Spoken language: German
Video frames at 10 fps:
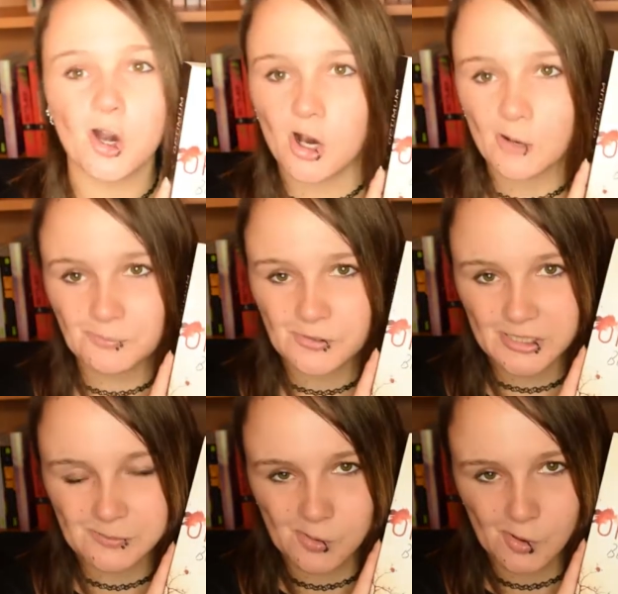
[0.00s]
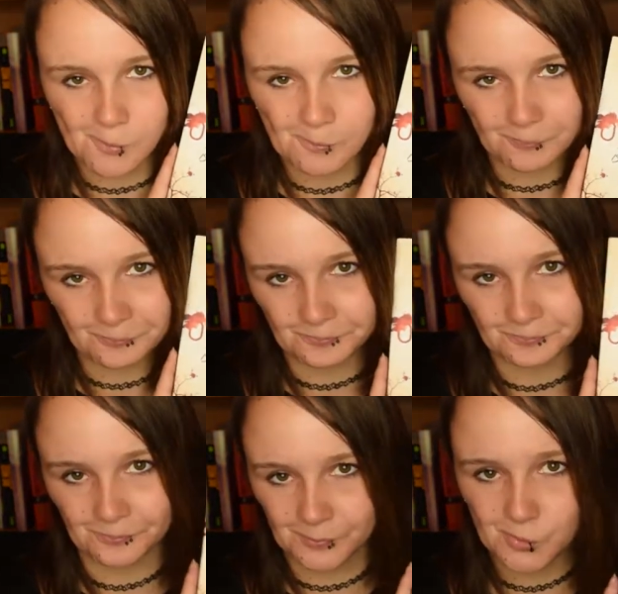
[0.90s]
Optimum,
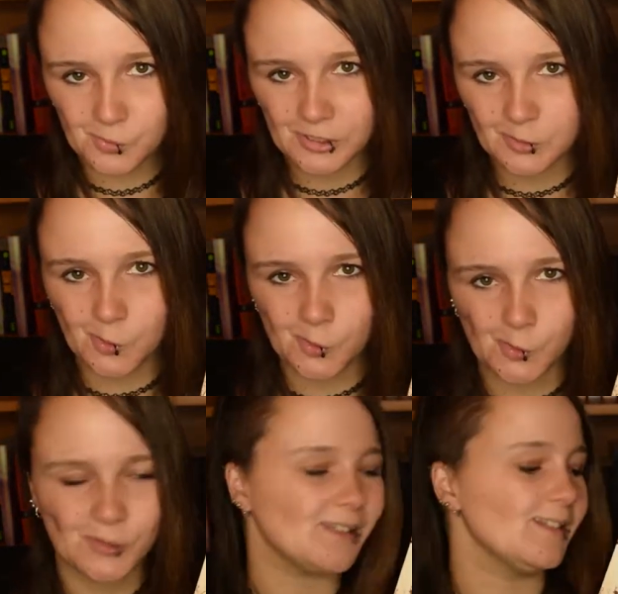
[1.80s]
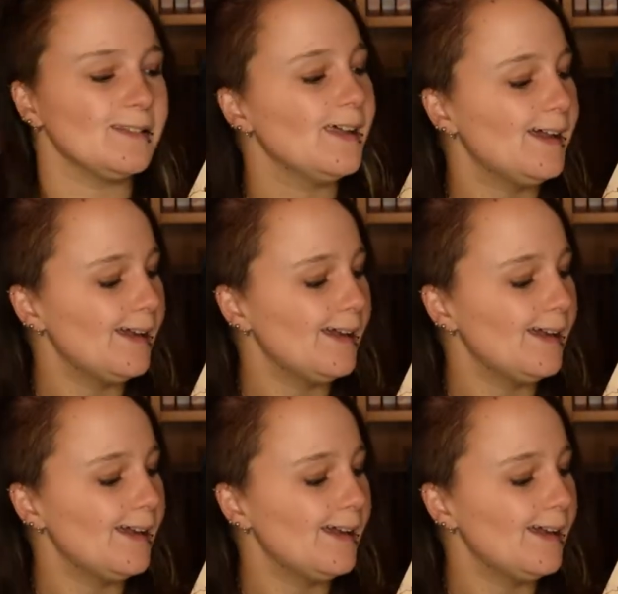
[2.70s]
blutige Rosen.